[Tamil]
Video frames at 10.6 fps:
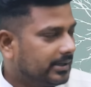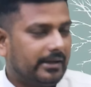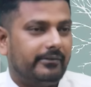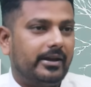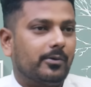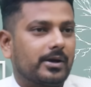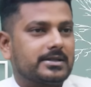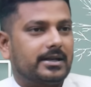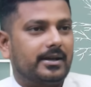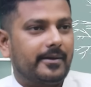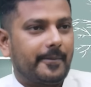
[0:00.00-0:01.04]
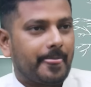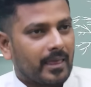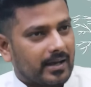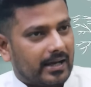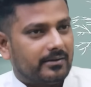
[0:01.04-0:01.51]
டிவியை உடைச்சாரு
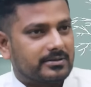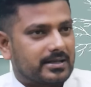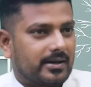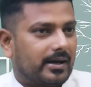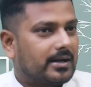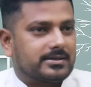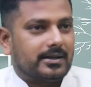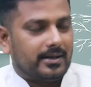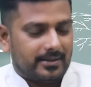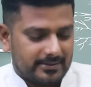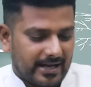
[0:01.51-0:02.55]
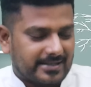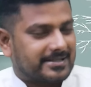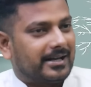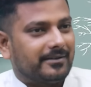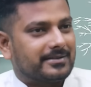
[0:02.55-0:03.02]
கையில வச்சிருக்க லார்ஜ்
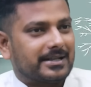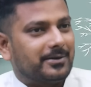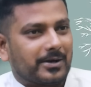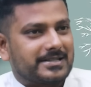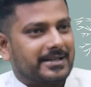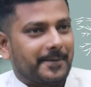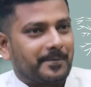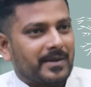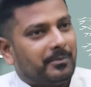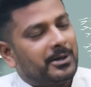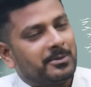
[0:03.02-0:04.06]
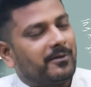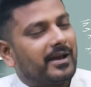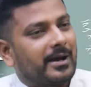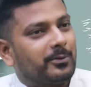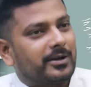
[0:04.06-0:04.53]
டார்ச் லைட்டை வச்சுலாம் உடைச்சாரு மீண்டும்
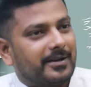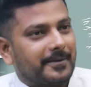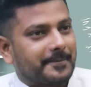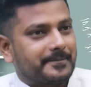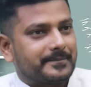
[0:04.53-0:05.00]
அவர் எங்க போனாரு